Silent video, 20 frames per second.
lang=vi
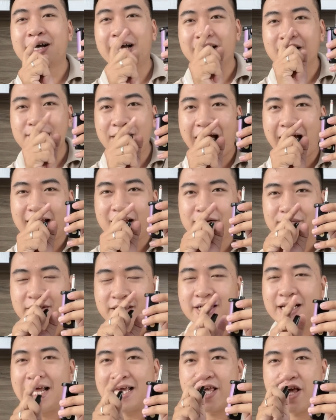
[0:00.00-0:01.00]
Cái thứ ba đó mọi
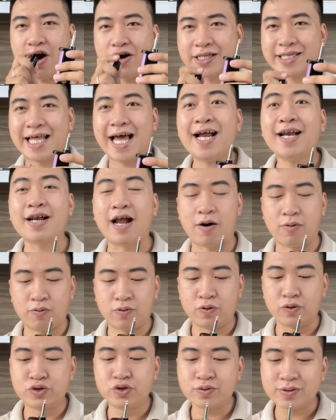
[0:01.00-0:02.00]
người là do tác động
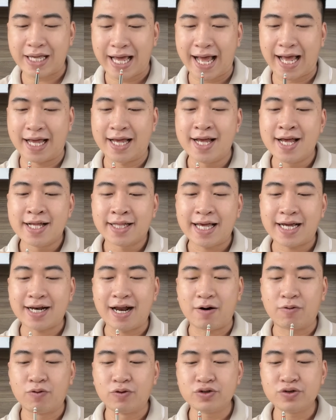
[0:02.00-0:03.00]
của chúng ta. Tác
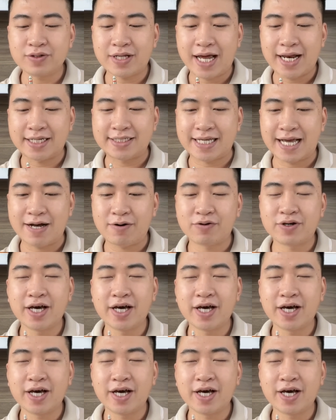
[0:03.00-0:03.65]
động của chúng ta là sao?